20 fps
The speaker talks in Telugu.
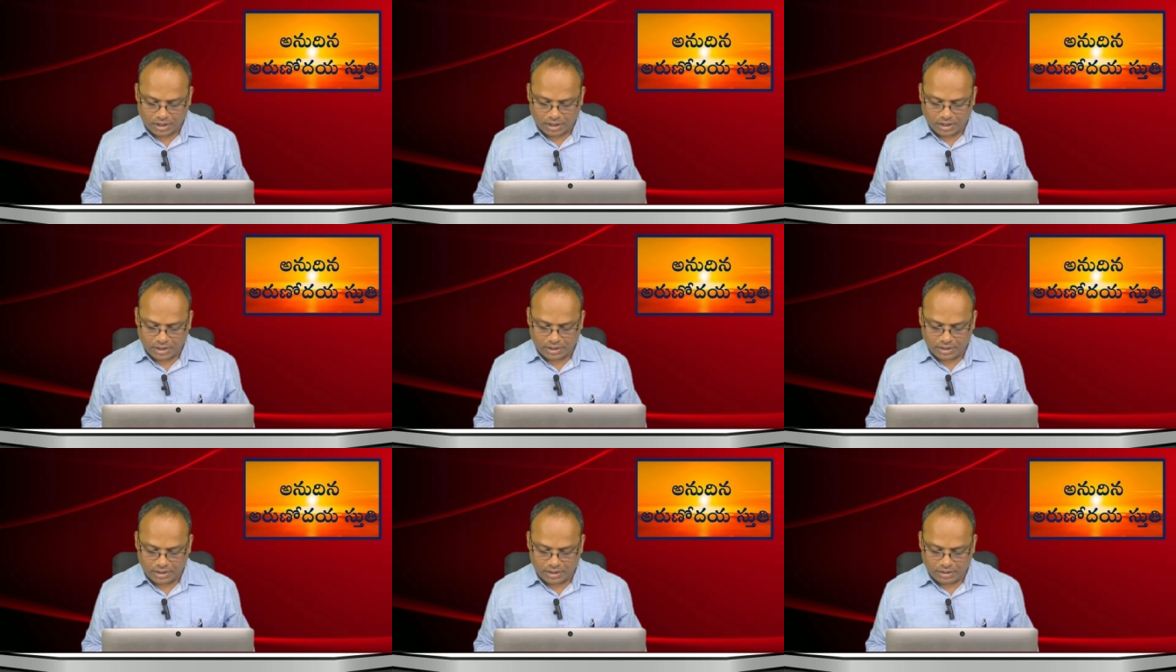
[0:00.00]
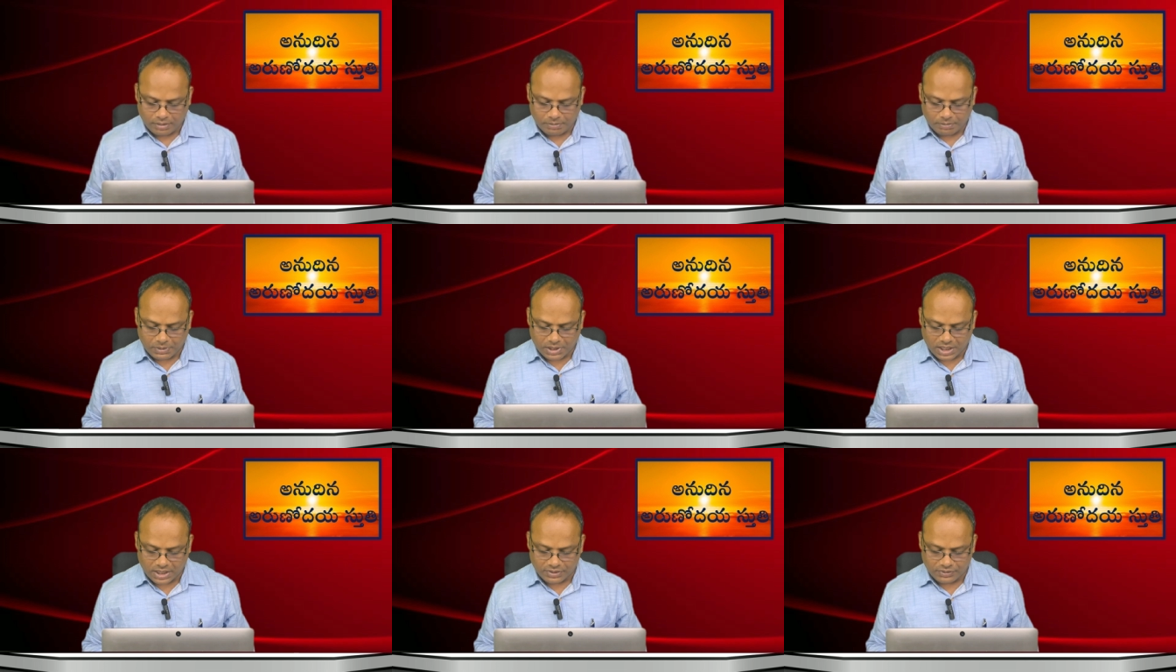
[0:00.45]
ఆయన
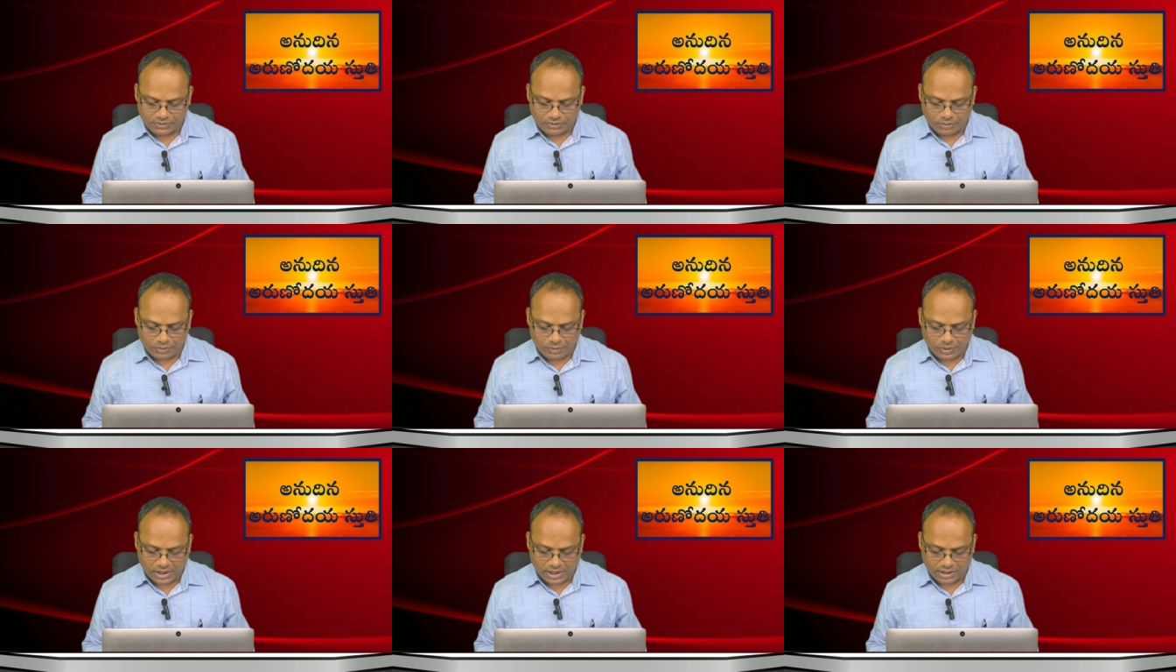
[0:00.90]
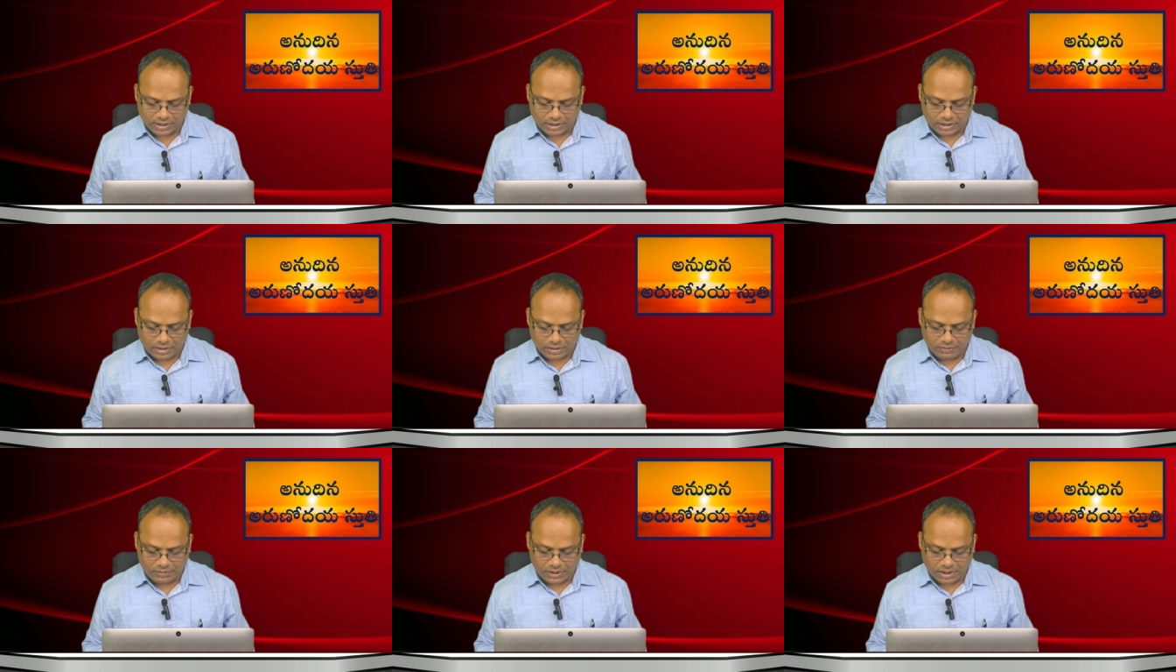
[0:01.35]
మా
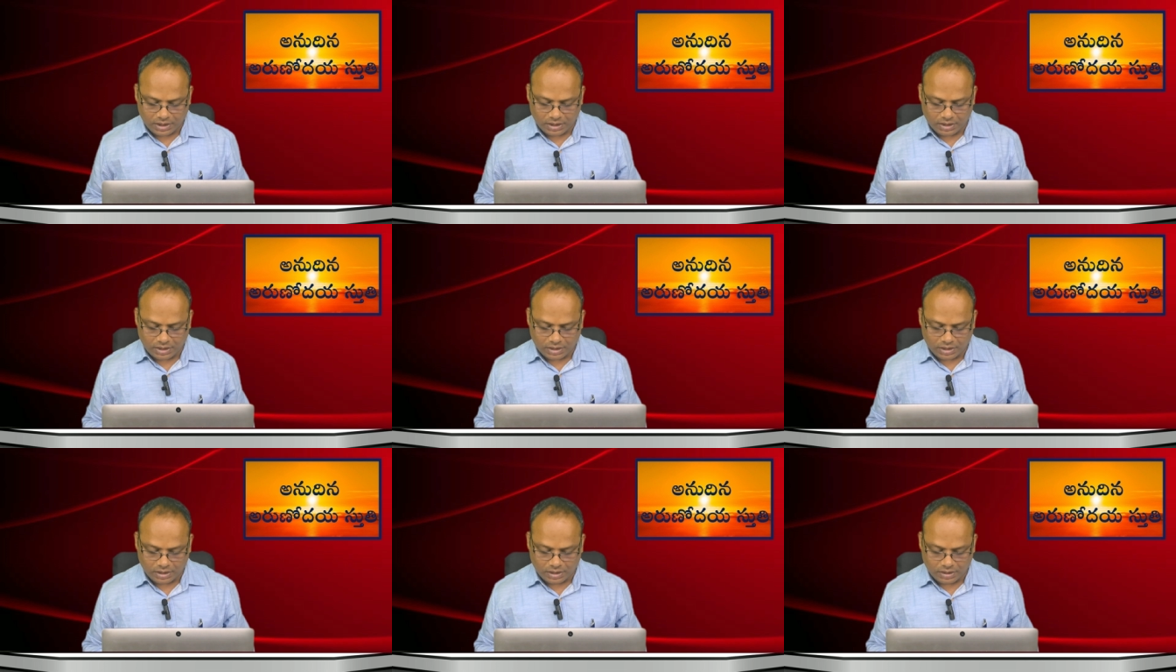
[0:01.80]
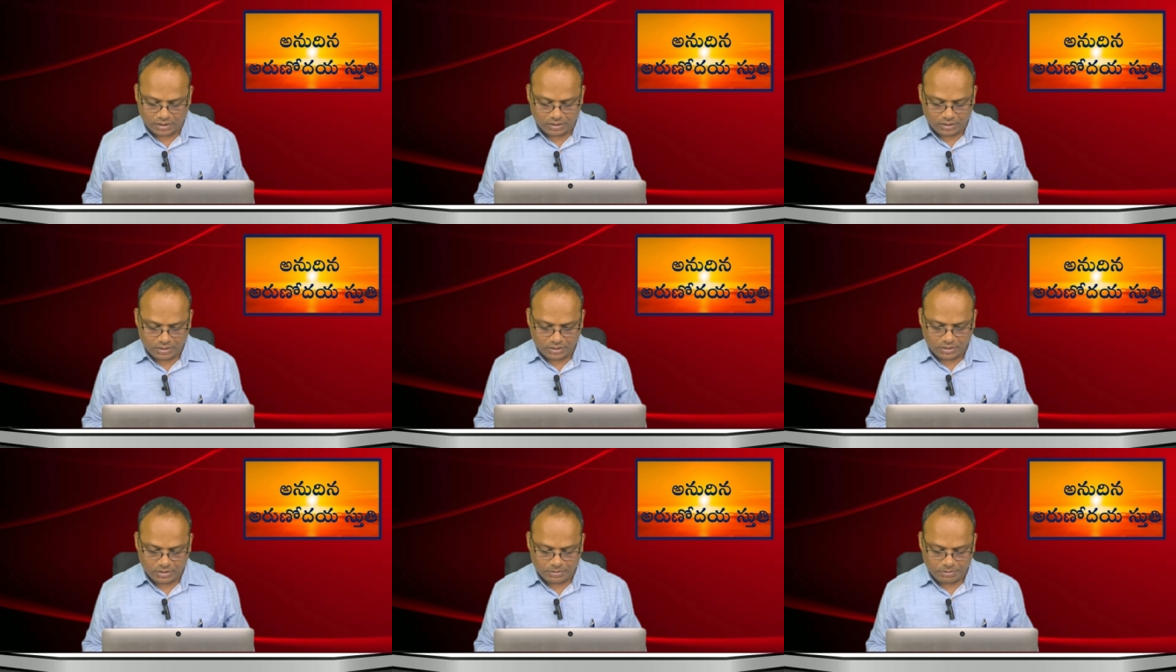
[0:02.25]
సువార్త వలన
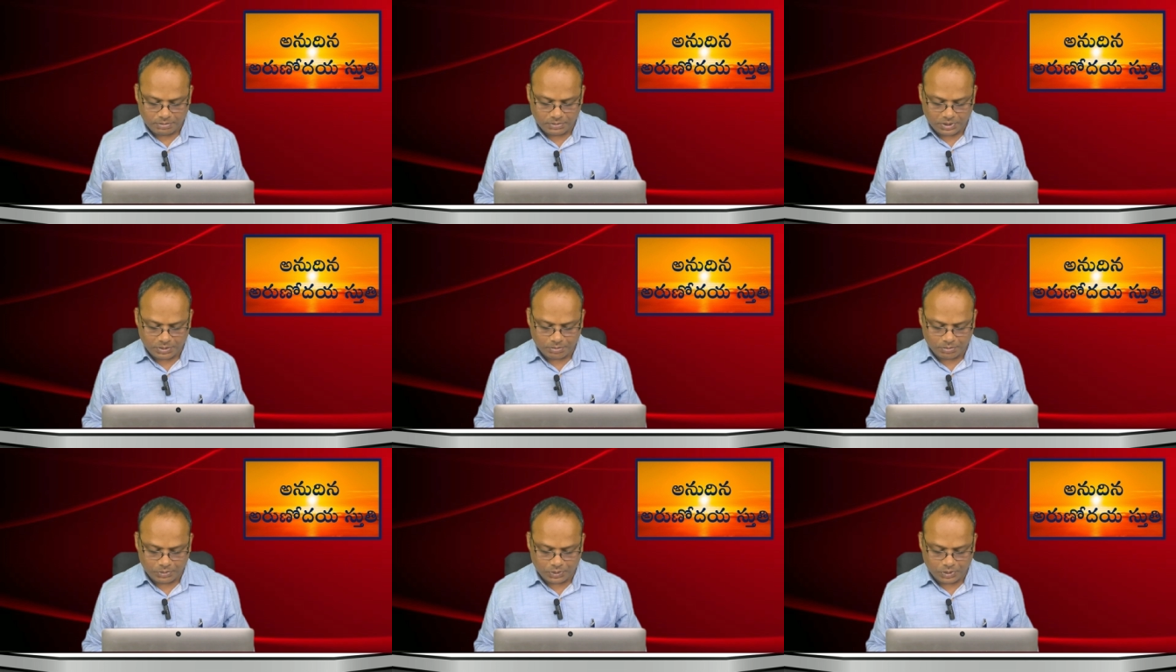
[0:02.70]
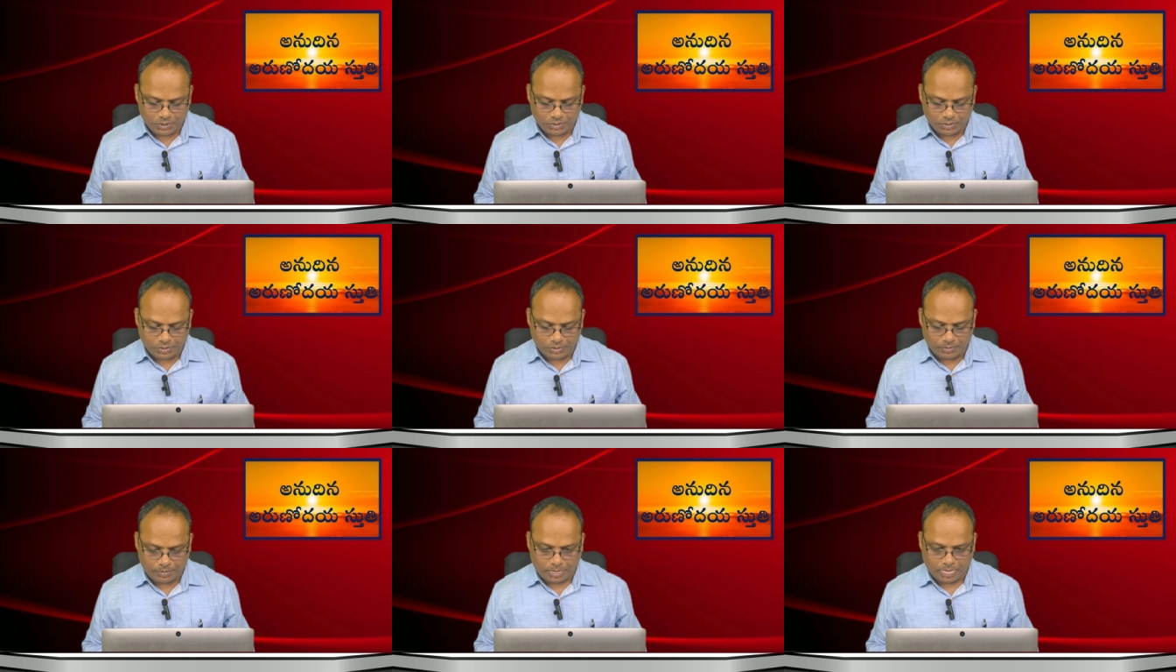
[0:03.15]

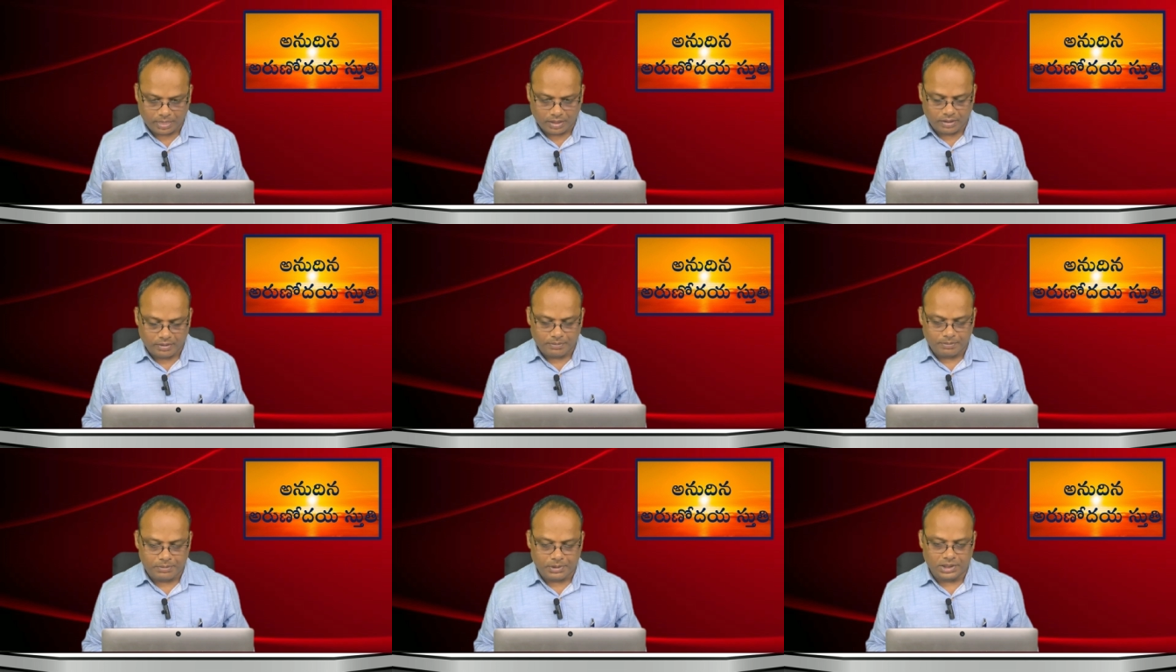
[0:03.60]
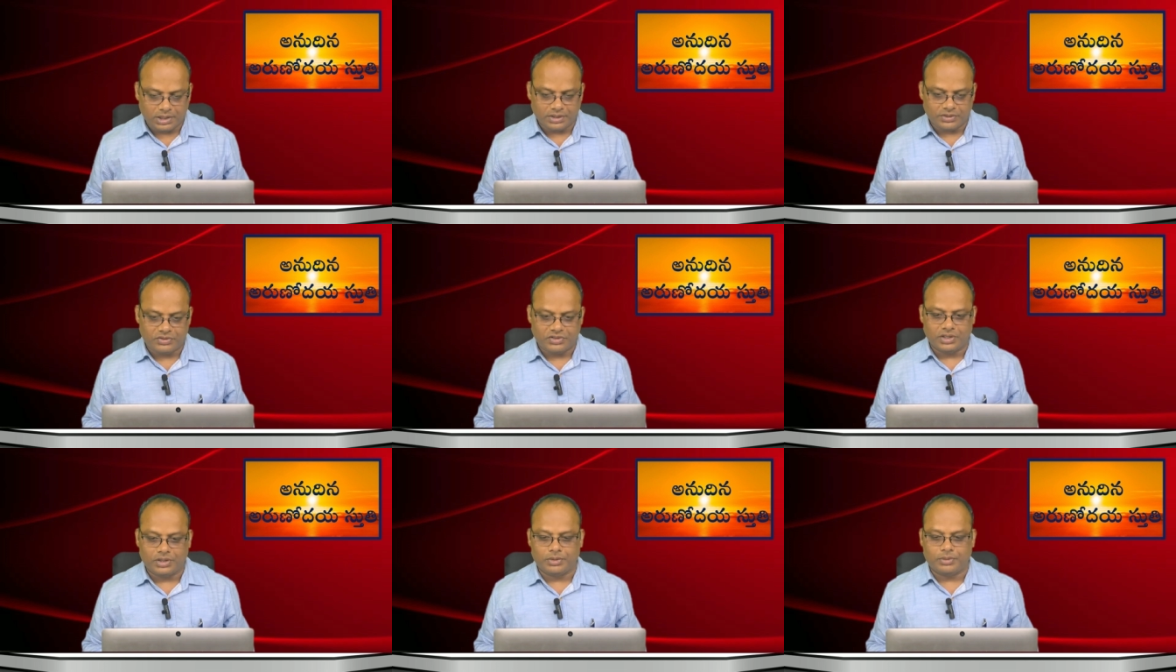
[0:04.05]
మిమ్మను
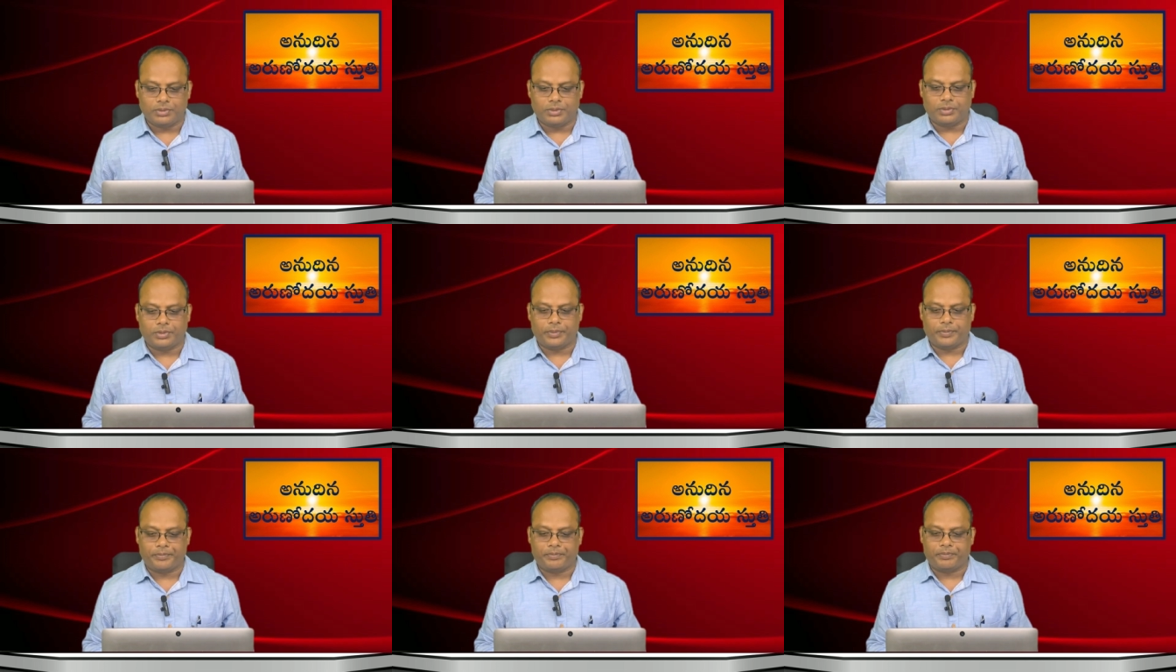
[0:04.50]
పిలిచెను